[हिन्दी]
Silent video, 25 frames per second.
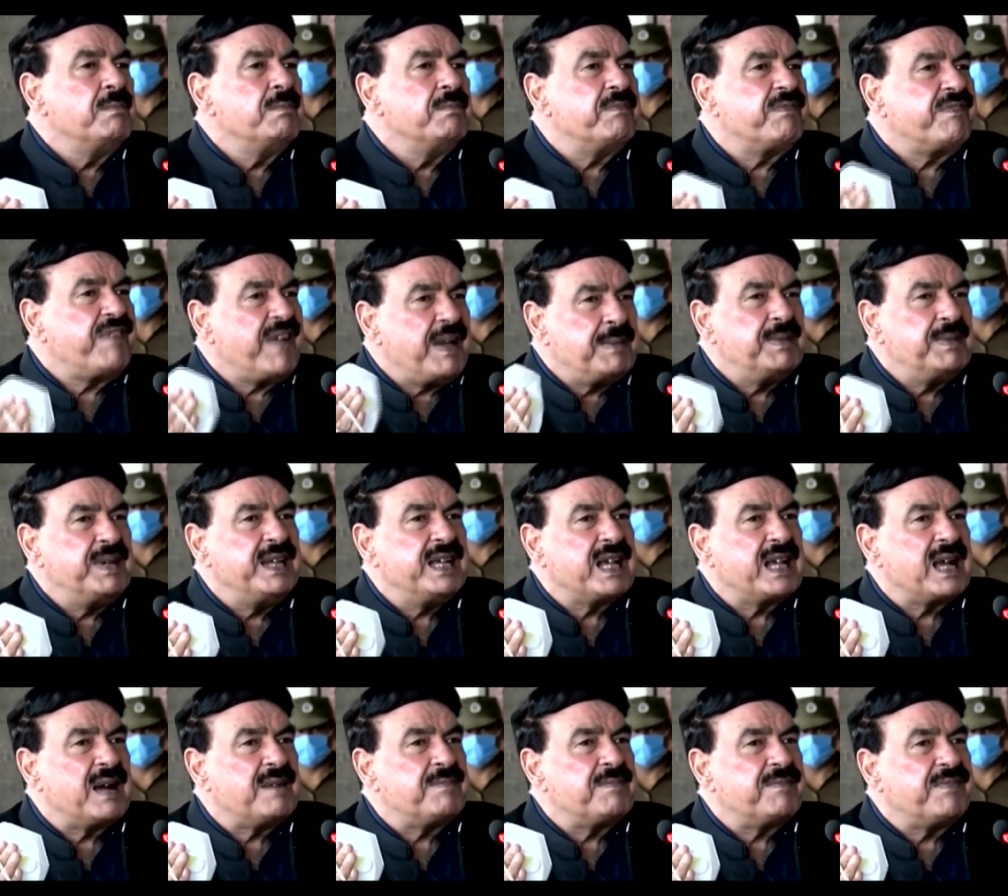फैमिली
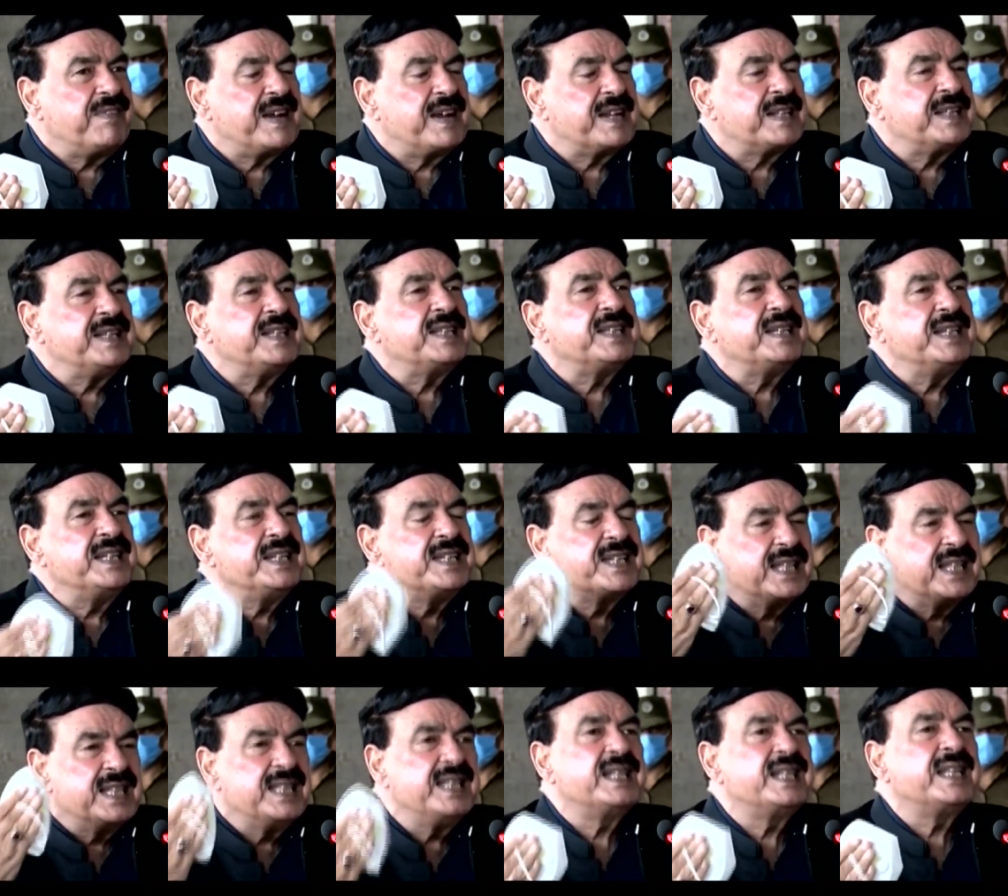का फ़र्द इतनी
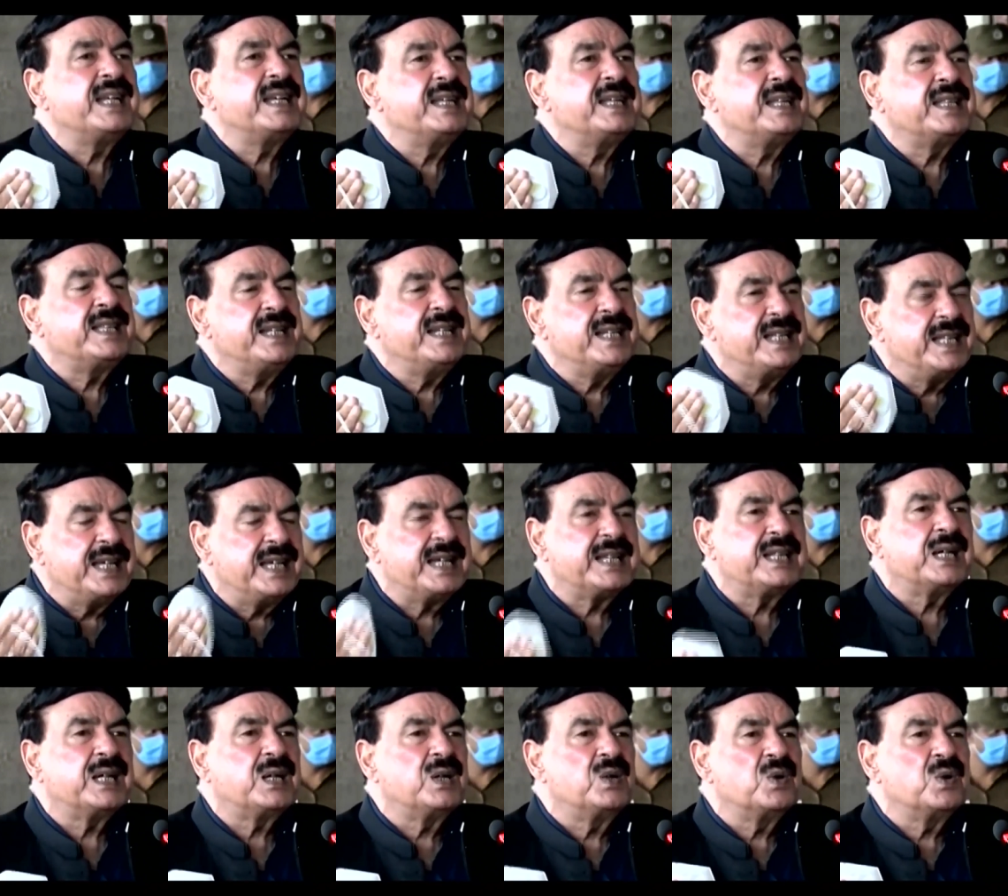जल्दी तक इतनी देर
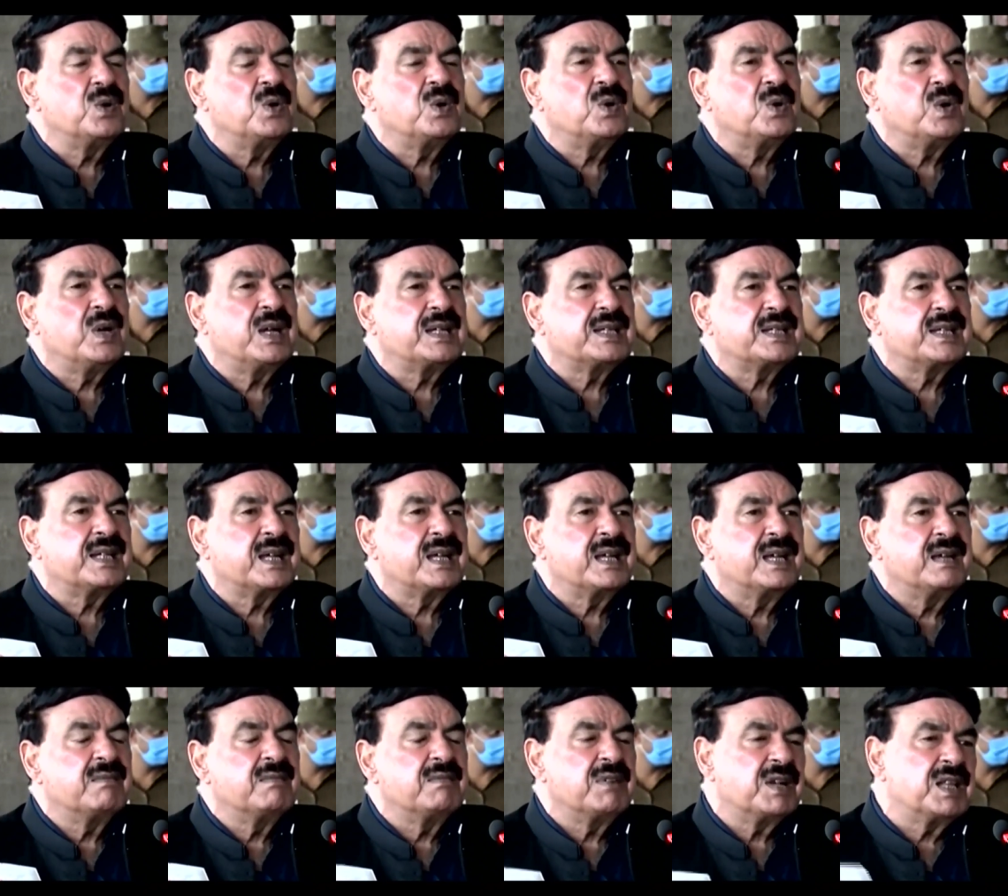तक लोगों को रख सके
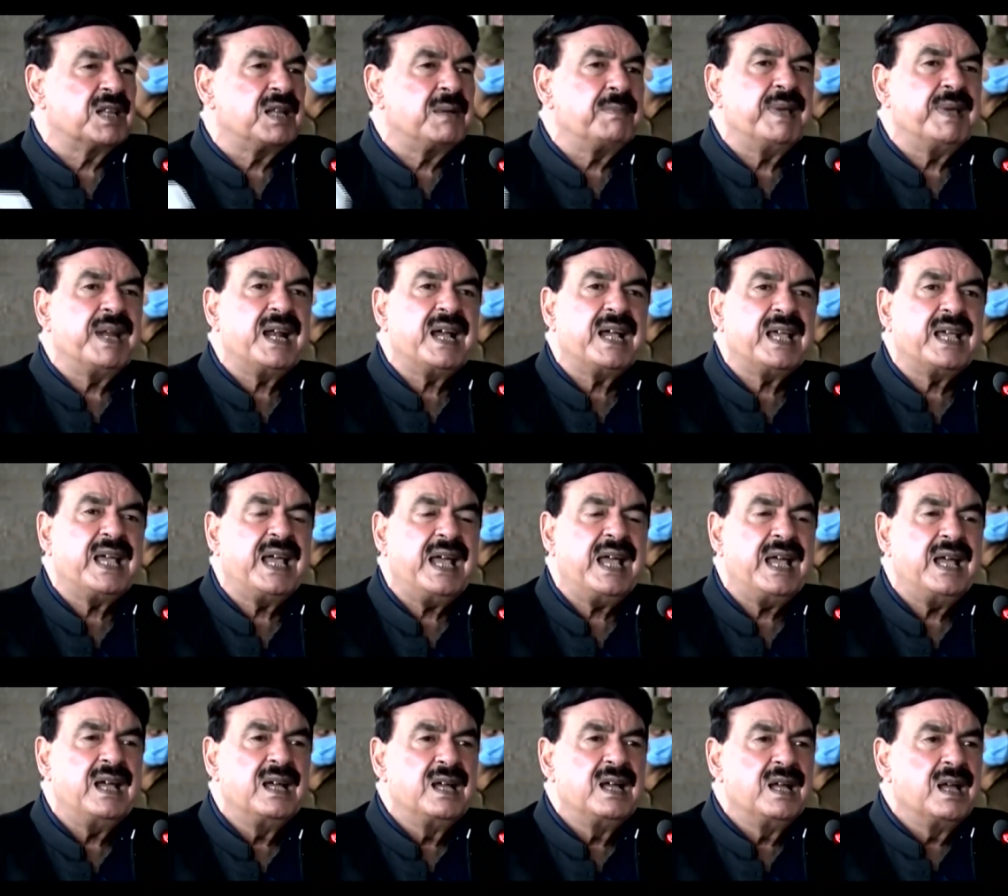वरना मेरा क्या
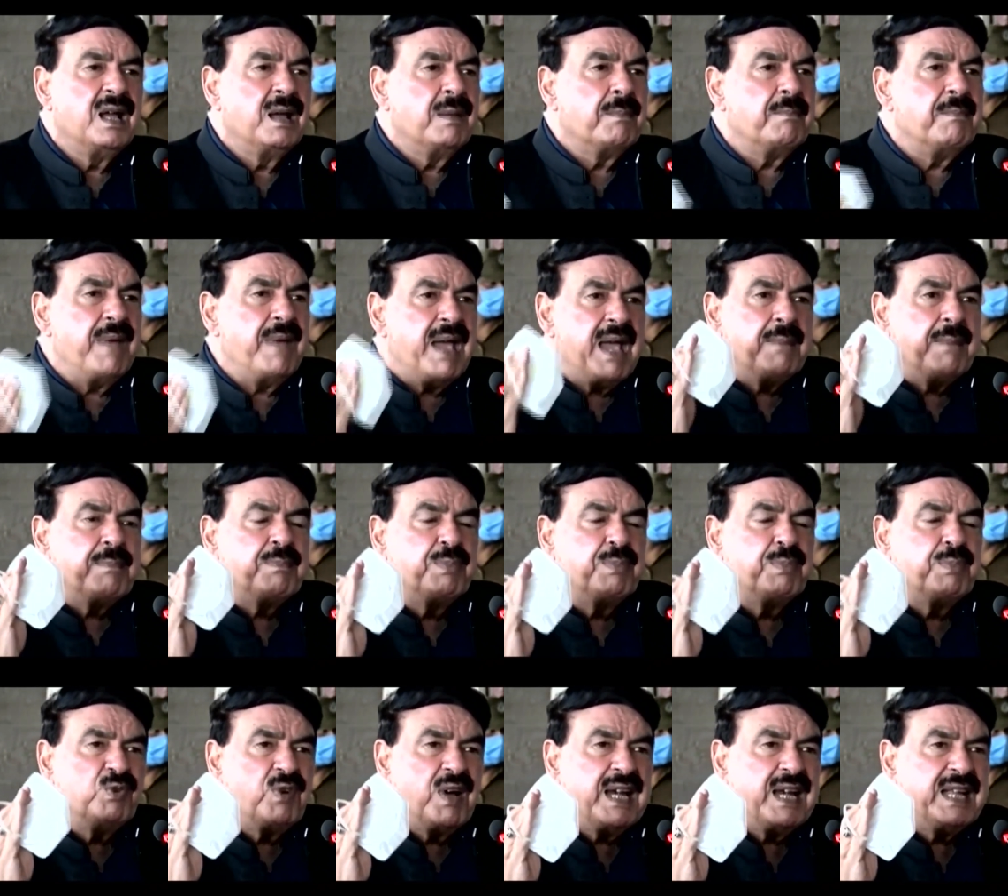है मैं बुध
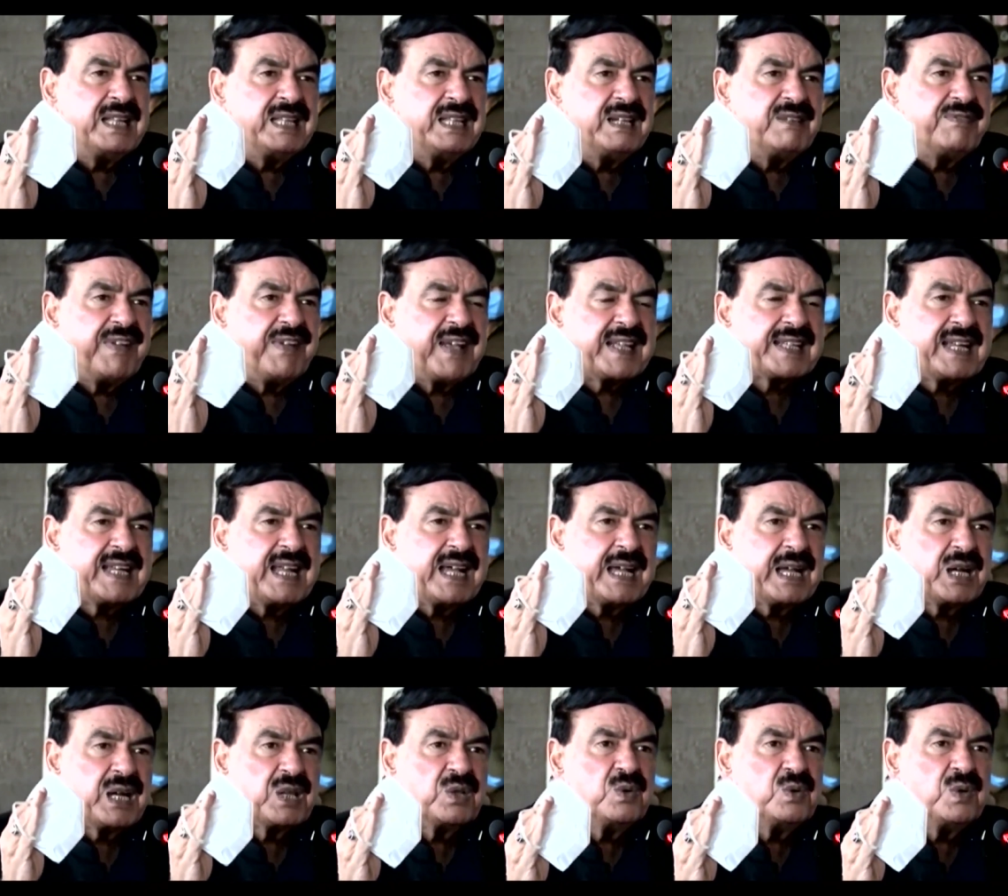वाले दिन फैसला
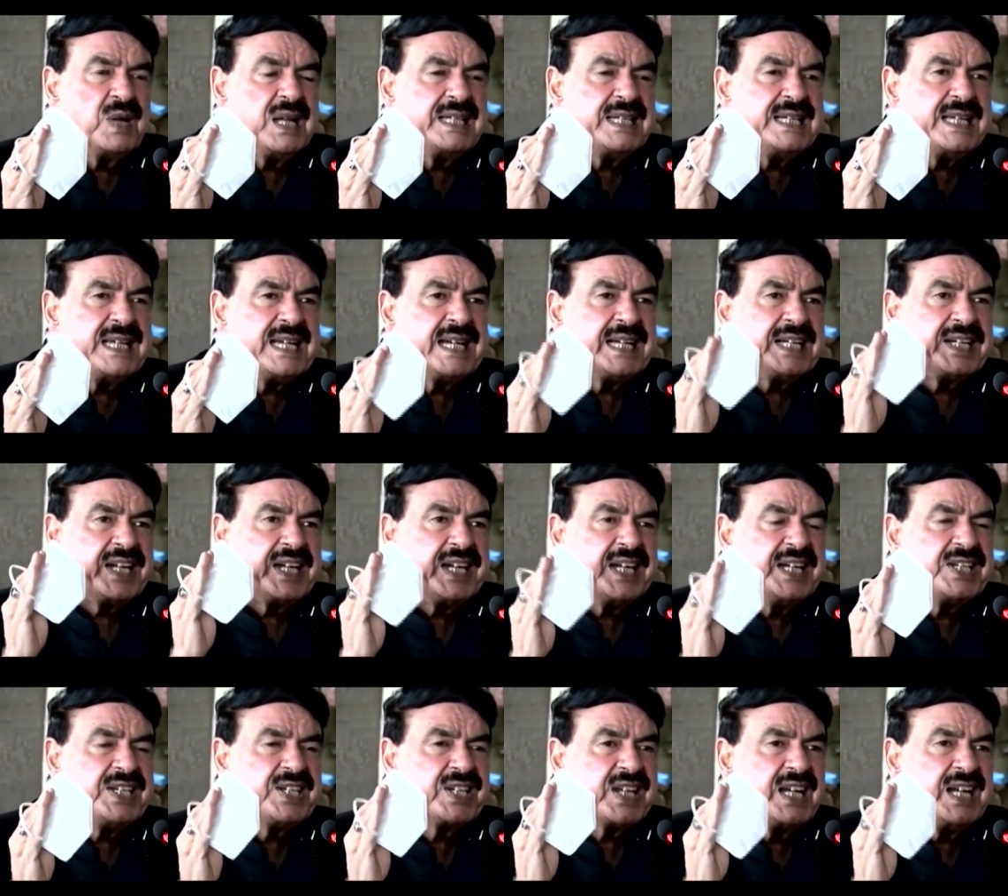कर दूंगा जी कि ट्रेन
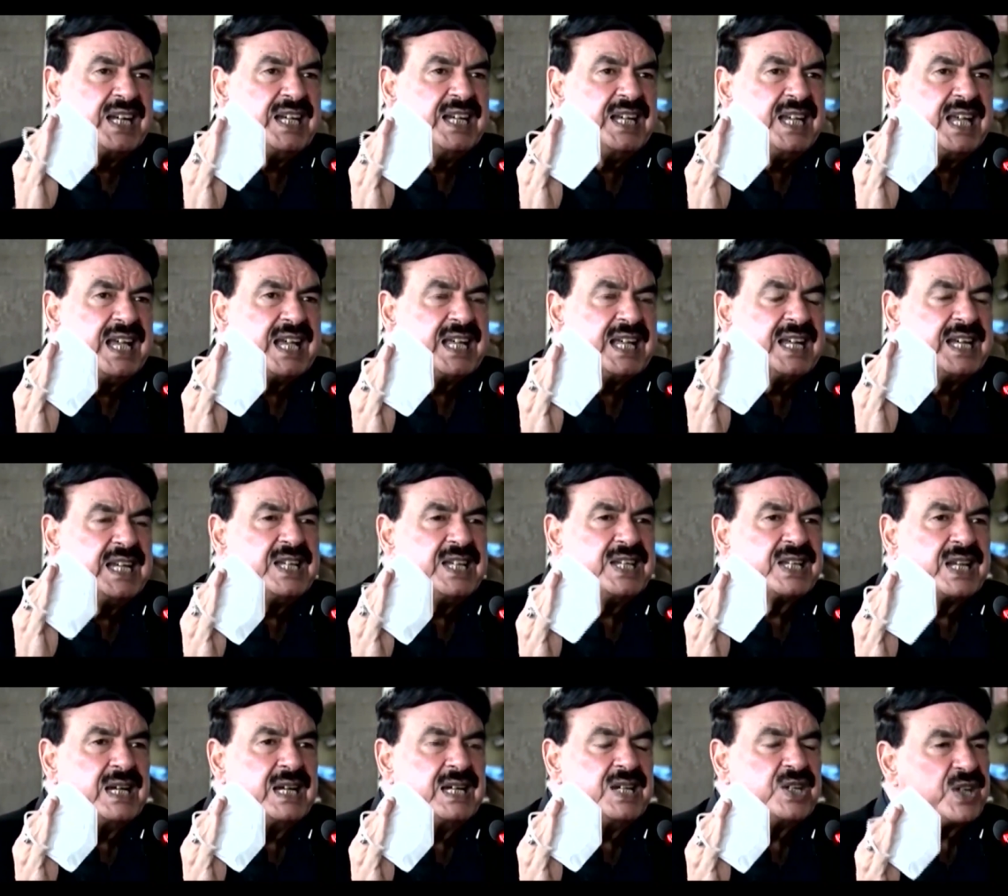चलनी है कि नहीं
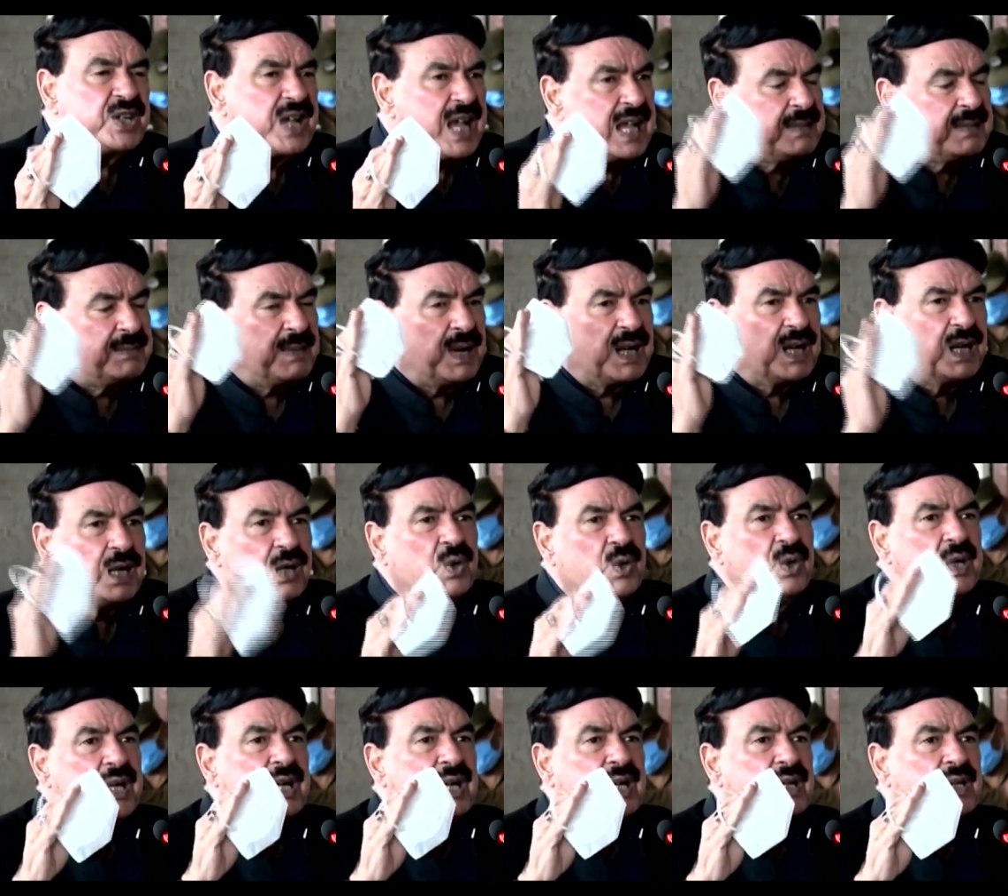चलनी शायद मंगल को ही
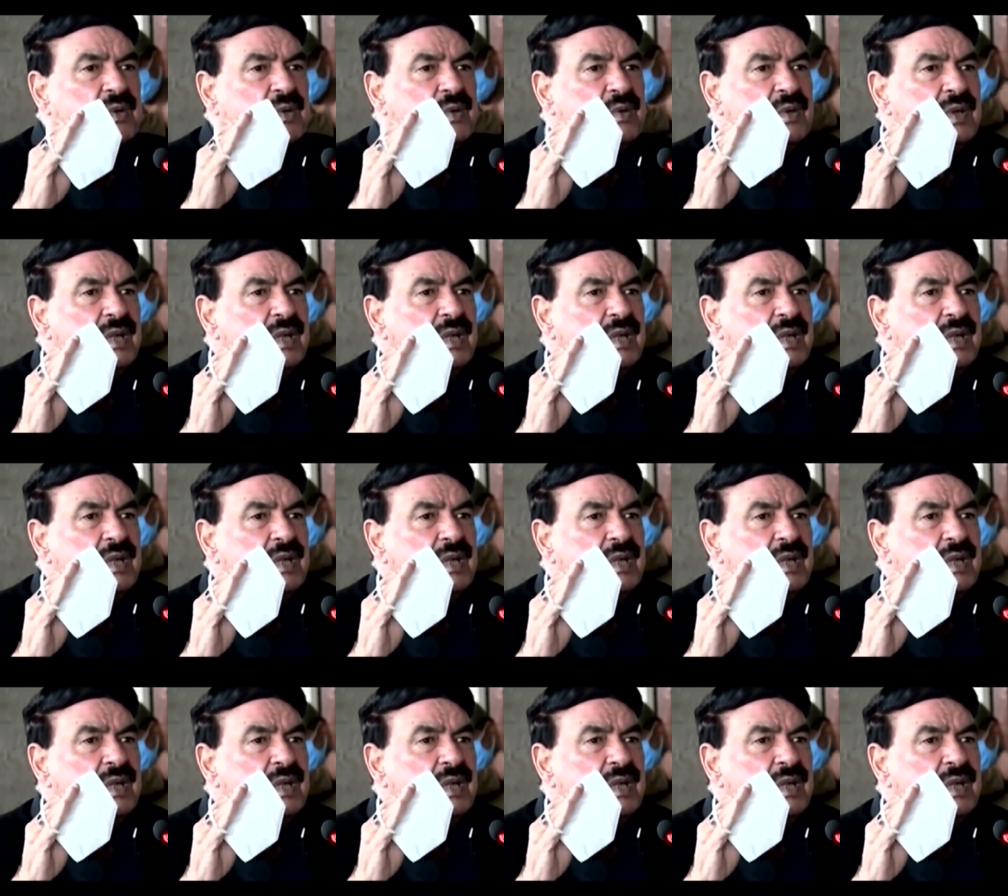कर दूँ